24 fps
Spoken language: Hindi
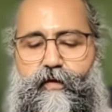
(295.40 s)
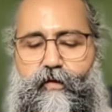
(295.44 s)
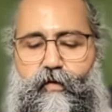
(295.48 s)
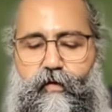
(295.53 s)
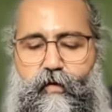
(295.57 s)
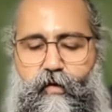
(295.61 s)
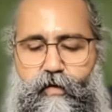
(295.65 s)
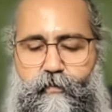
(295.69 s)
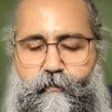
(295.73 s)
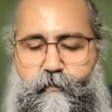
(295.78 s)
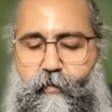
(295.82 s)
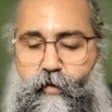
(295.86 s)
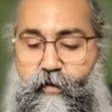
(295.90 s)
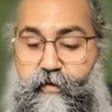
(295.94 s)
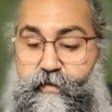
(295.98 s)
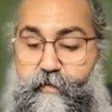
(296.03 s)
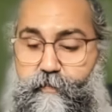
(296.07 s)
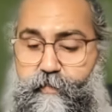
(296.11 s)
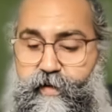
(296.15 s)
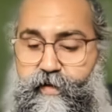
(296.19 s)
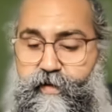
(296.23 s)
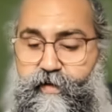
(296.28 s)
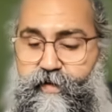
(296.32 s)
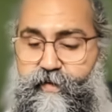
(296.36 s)
और
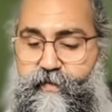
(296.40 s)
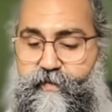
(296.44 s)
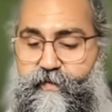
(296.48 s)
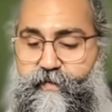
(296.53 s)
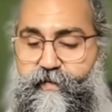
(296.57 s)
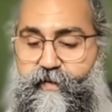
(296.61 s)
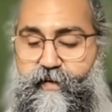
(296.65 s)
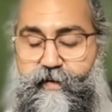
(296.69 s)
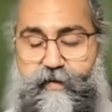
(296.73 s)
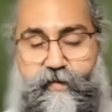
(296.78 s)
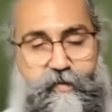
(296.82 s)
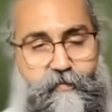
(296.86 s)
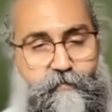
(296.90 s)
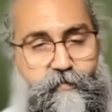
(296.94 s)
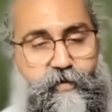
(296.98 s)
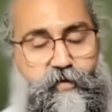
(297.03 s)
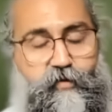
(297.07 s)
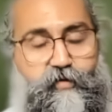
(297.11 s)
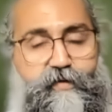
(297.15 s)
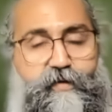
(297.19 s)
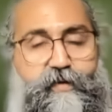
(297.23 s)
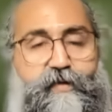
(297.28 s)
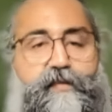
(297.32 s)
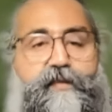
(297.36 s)
पॉसिबिलिटीज गलत भी
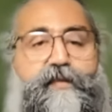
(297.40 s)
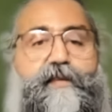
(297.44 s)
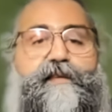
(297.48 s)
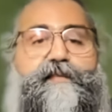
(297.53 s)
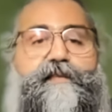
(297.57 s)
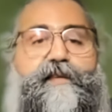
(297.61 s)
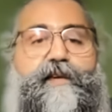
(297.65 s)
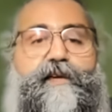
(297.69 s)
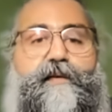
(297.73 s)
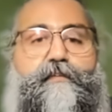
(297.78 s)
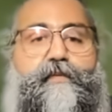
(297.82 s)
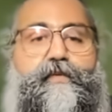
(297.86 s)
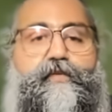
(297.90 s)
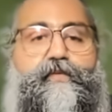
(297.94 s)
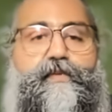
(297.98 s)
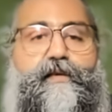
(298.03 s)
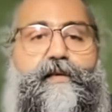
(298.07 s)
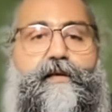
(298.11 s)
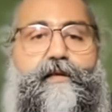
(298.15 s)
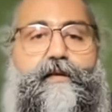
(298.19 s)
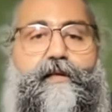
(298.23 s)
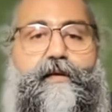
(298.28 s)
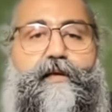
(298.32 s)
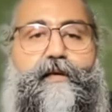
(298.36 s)
हो सकती हैं सही भी हो
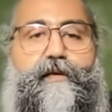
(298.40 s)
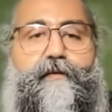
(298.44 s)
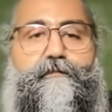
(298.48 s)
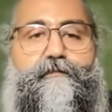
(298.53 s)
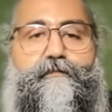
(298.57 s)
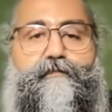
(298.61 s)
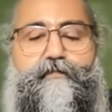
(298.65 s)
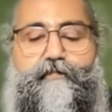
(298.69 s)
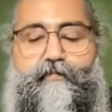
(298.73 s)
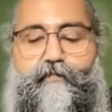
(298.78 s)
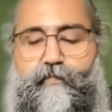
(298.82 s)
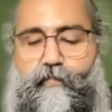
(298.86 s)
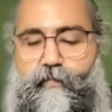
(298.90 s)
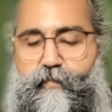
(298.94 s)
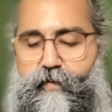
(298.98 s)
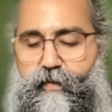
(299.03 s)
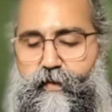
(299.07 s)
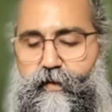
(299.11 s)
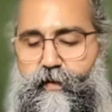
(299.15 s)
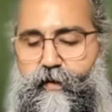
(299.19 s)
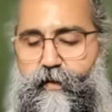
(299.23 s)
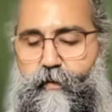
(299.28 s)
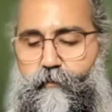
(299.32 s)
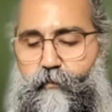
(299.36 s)
सकती हैं
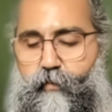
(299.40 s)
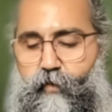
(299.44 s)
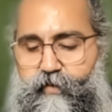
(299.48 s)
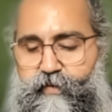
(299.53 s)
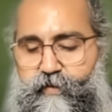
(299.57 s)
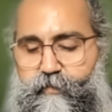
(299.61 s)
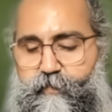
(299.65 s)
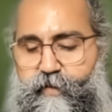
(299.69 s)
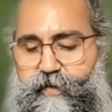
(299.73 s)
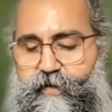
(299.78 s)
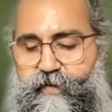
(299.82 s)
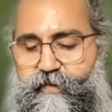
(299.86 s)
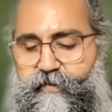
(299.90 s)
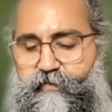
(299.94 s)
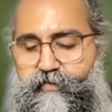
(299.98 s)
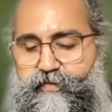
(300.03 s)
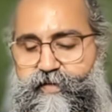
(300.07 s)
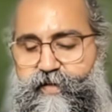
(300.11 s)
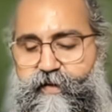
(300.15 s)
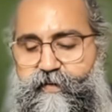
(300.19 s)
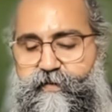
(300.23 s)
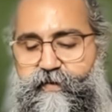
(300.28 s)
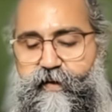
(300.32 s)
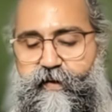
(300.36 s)
पॉसिबिलिटीज
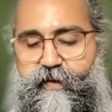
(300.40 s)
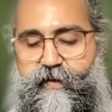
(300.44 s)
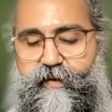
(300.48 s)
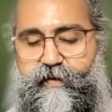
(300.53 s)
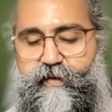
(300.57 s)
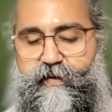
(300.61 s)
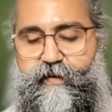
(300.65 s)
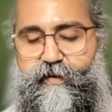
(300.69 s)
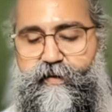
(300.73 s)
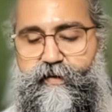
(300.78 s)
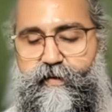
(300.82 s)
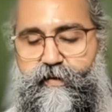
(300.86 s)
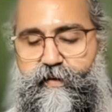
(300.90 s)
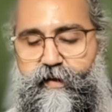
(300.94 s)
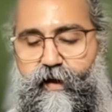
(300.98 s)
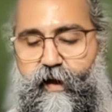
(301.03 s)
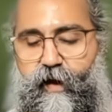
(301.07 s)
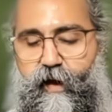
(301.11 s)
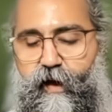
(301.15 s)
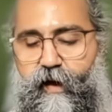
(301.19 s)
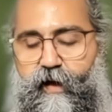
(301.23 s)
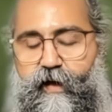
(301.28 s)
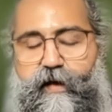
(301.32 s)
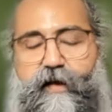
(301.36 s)
कुछ ऐसा है कि
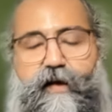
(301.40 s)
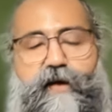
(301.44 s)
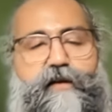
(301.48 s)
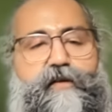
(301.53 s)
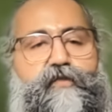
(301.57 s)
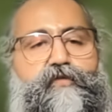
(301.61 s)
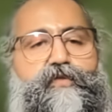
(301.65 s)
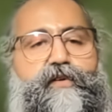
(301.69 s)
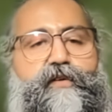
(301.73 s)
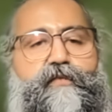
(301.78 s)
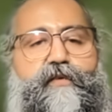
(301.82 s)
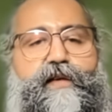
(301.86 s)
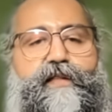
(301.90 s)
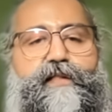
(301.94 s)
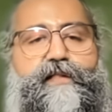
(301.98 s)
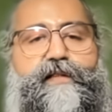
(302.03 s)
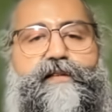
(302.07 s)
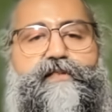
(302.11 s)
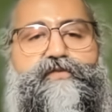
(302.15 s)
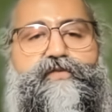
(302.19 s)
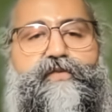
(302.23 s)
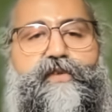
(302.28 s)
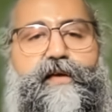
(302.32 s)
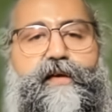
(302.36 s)
अगर कोई
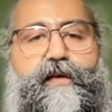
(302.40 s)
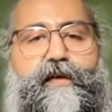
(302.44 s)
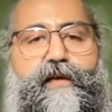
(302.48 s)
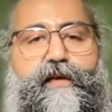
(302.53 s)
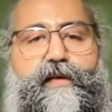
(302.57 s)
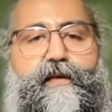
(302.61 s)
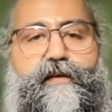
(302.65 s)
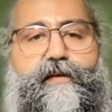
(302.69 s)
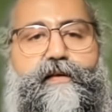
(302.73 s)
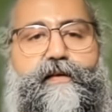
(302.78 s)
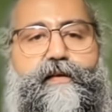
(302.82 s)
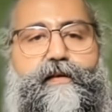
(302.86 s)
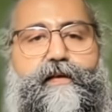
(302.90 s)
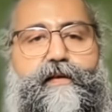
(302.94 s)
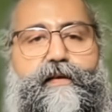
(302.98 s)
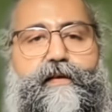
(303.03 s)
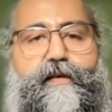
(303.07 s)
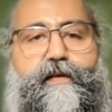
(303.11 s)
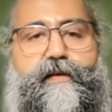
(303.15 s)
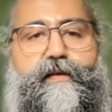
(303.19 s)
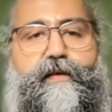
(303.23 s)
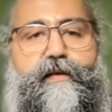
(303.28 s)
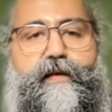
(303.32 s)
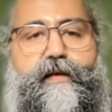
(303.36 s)
व्यक्ति जो है
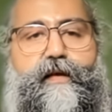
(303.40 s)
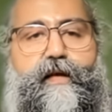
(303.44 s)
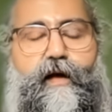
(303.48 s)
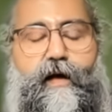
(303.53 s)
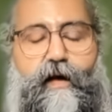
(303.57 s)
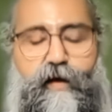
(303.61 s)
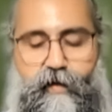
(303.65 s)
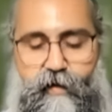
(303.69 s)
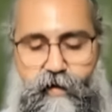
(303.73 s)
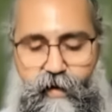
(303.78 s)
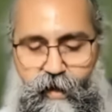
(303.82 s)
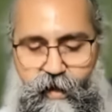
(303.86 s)
अगर